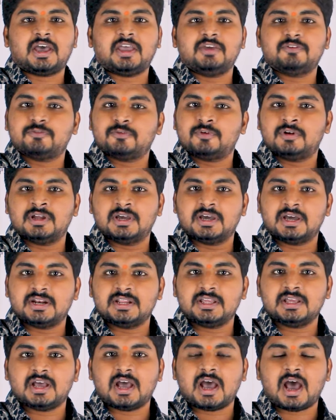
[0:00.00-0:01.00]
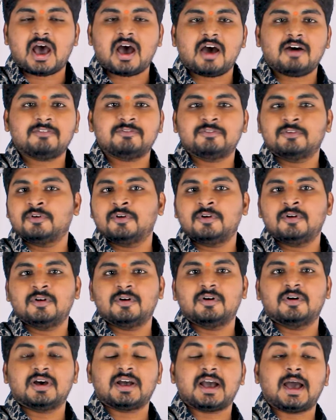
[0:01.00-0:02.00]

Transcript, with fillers: ఐఫోన్లు కానీ ఆ ఫోన్లో